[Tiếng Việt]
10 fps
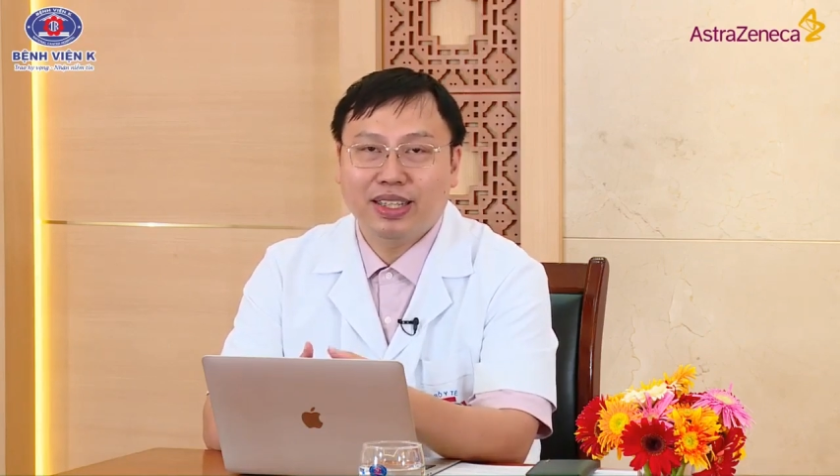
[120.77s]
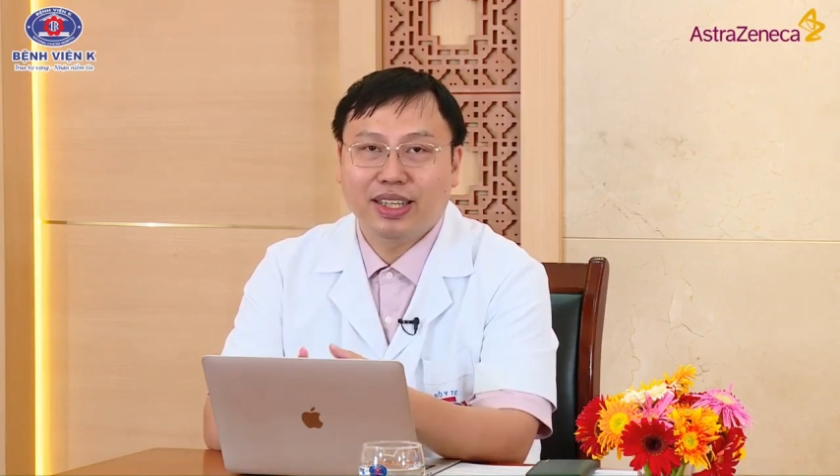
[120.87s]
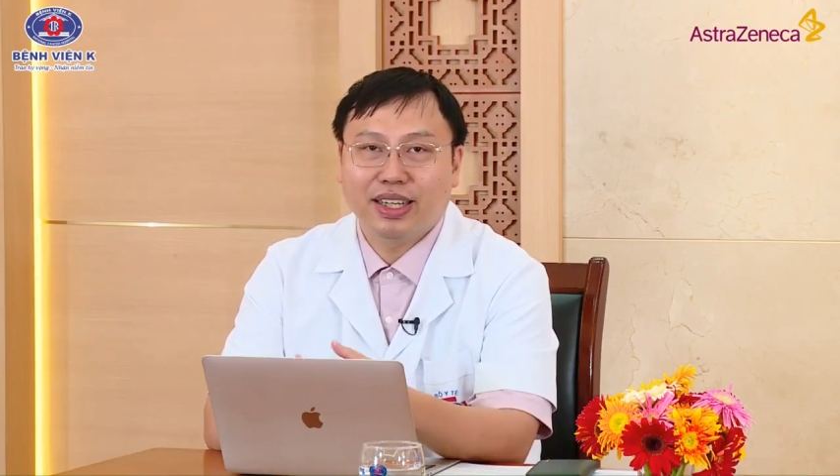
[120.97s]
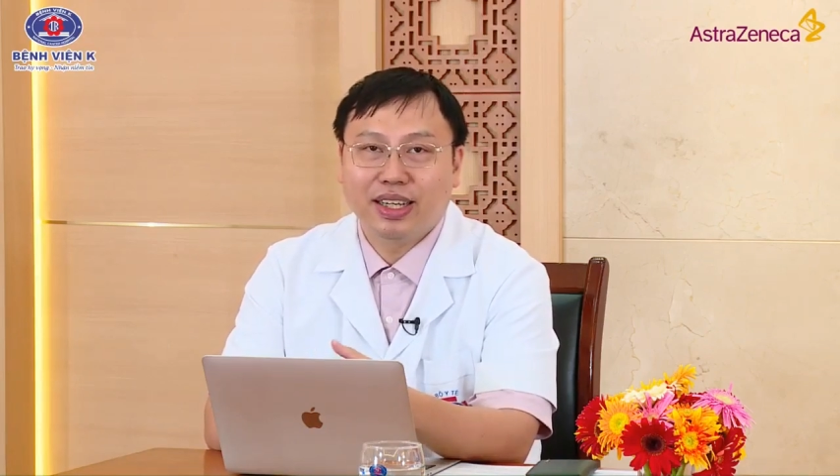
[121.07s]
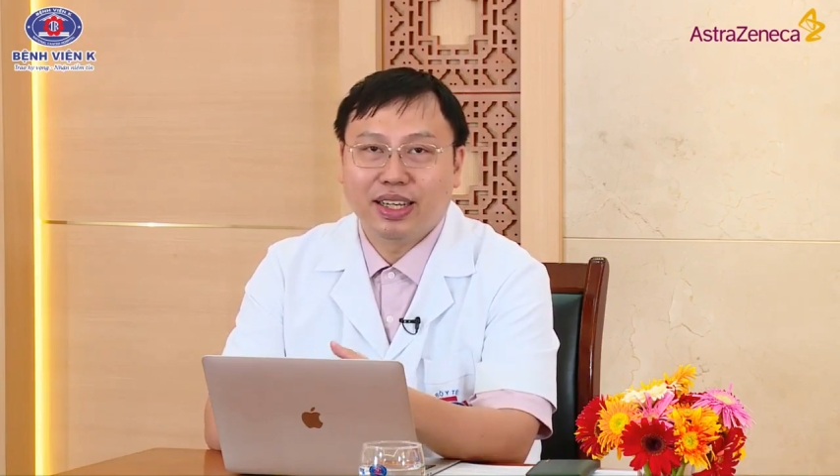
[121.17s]

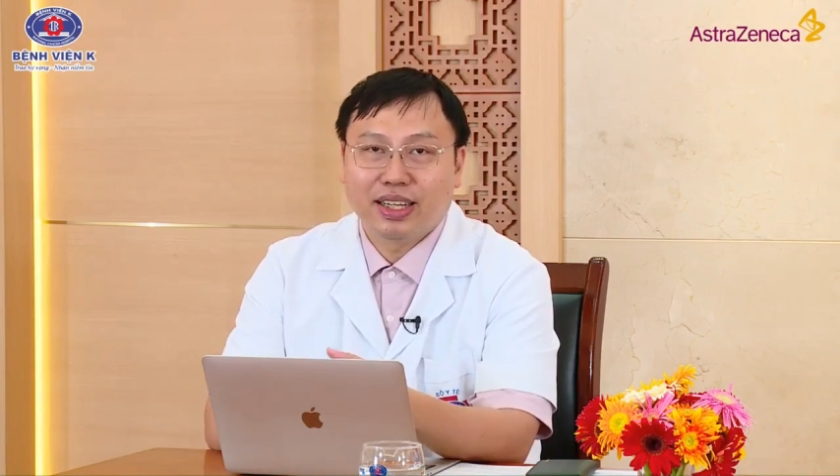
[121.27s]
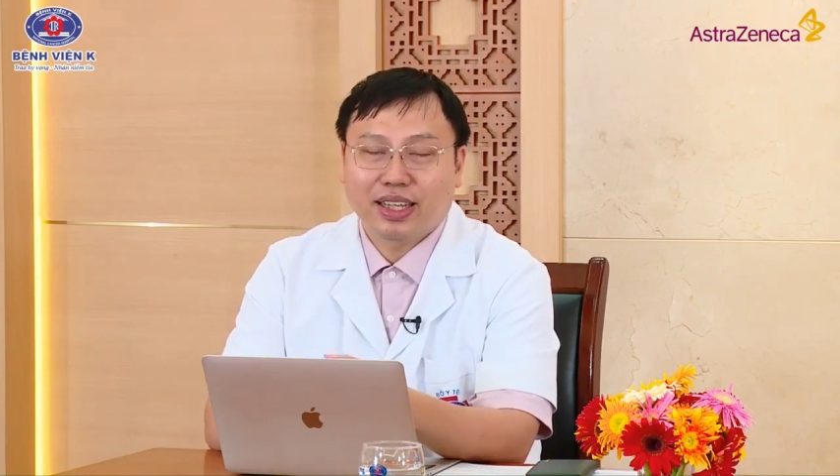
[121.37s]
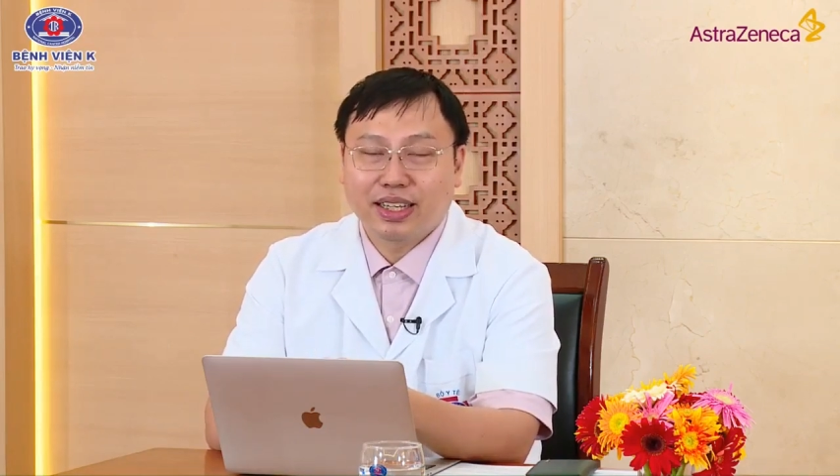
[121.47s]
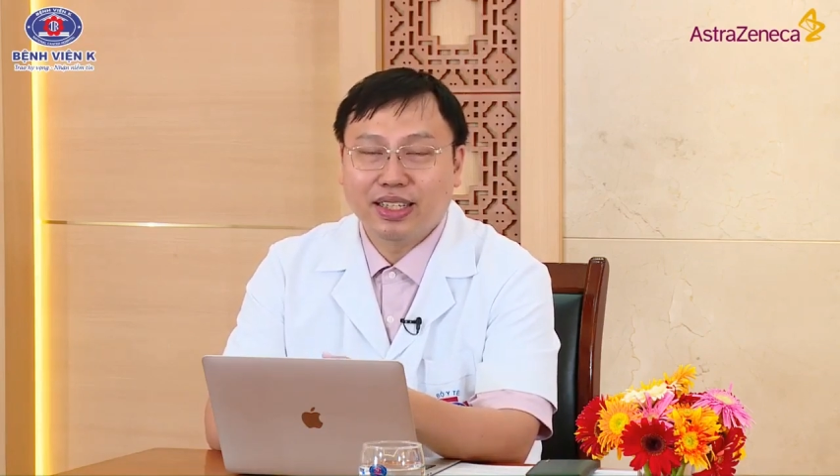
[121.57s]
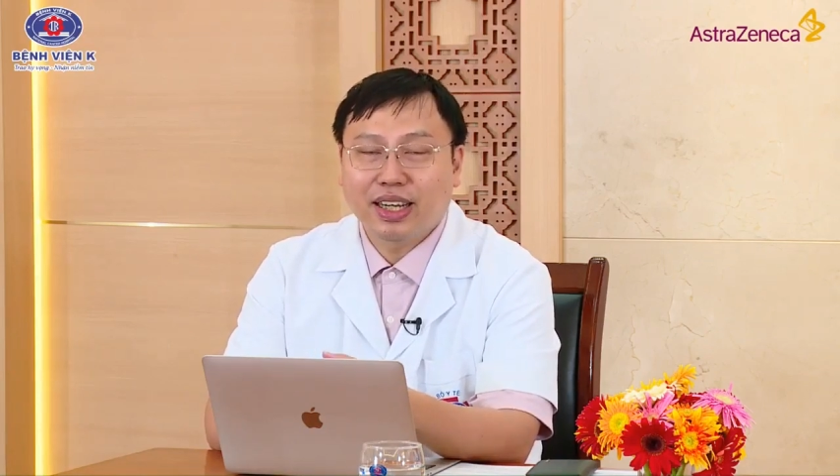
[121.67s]
thì
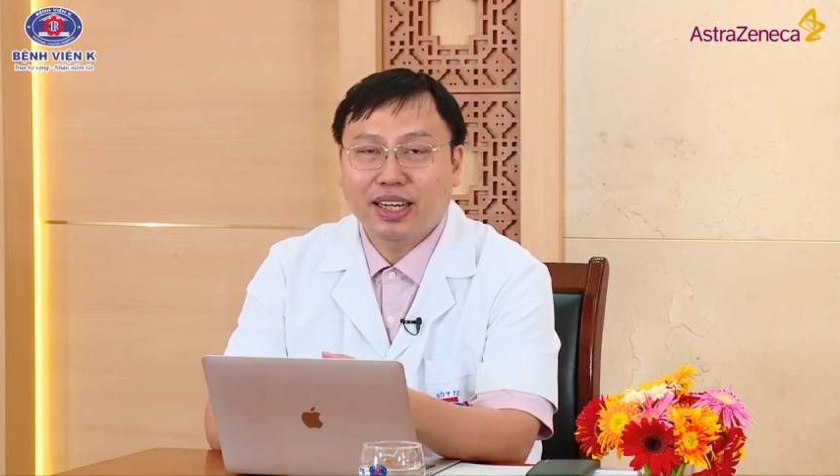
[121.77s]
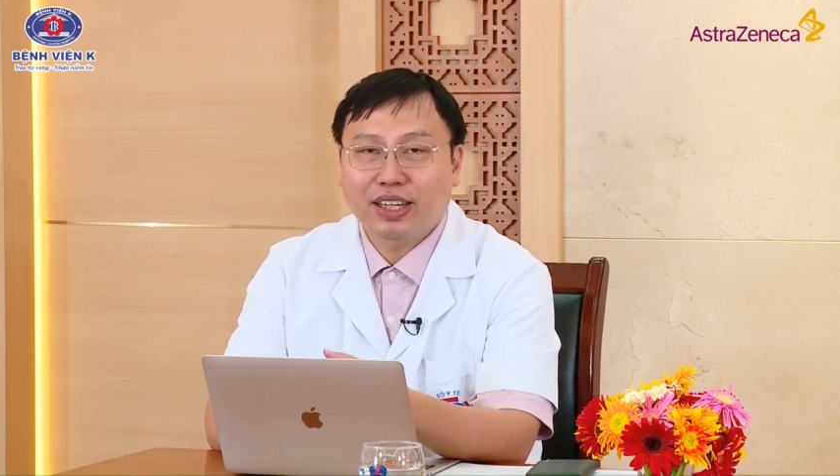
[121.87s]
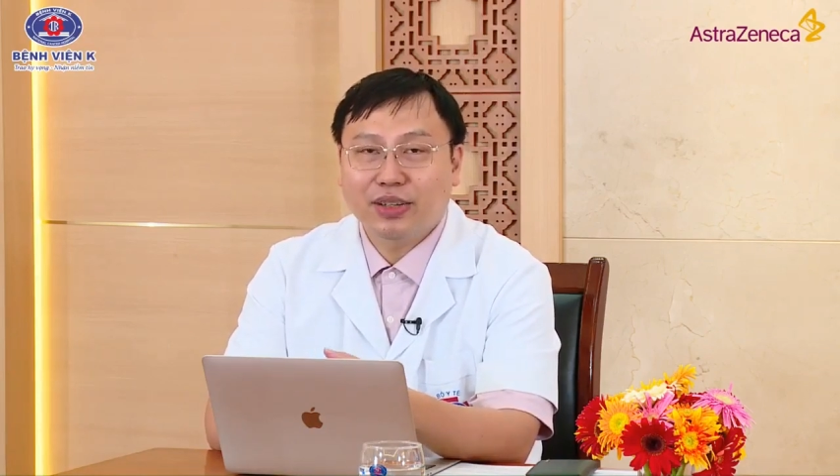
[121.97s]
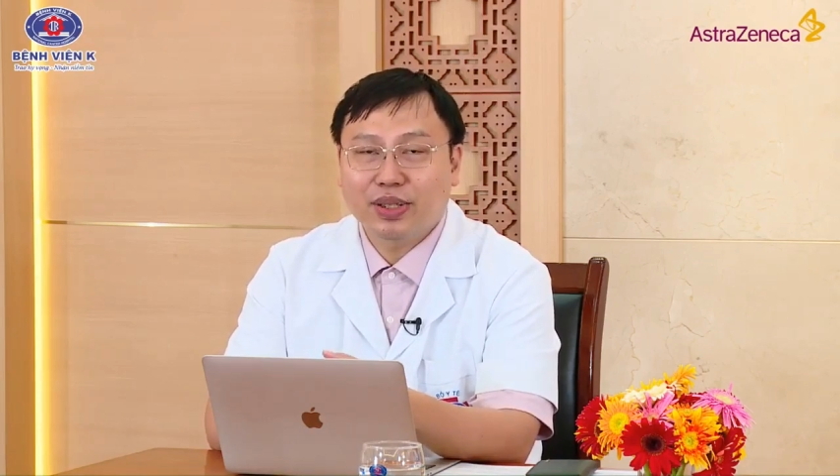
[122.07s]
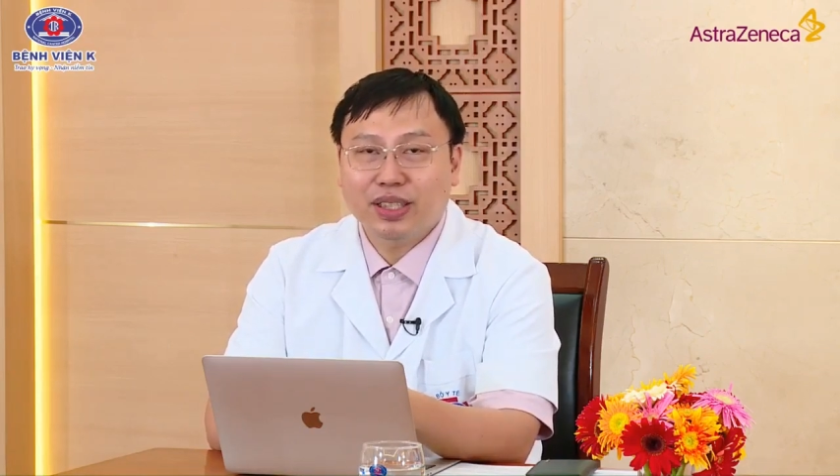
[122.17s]
cái hướng nghiên
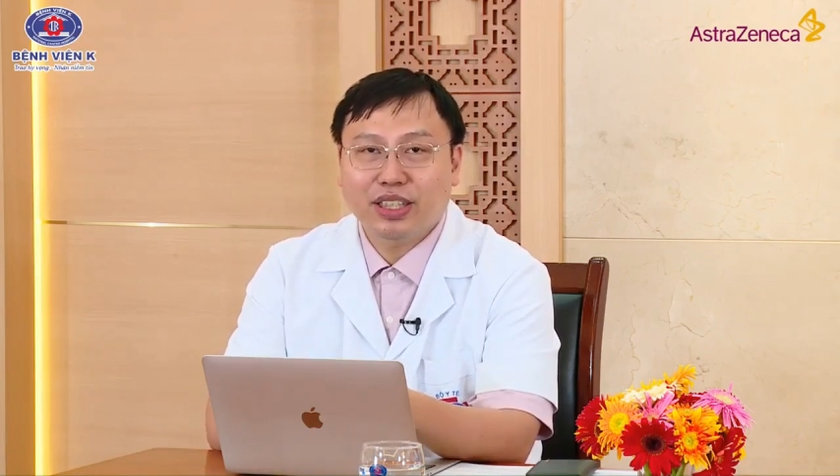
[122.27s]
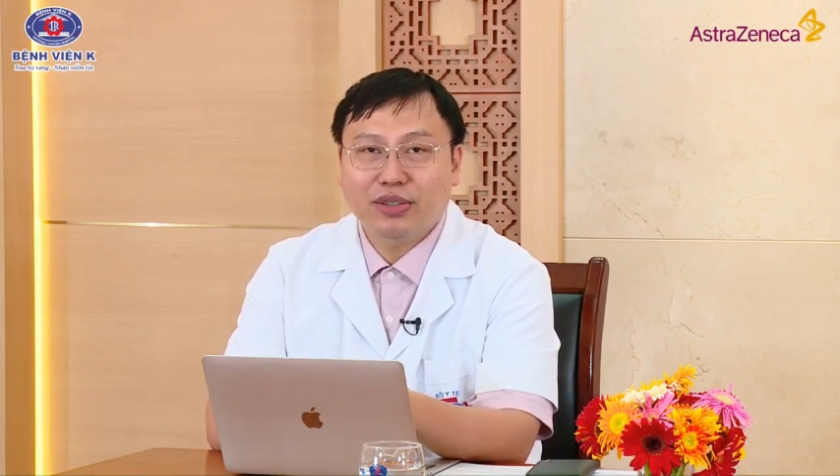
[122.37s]
cứu người ta sẽ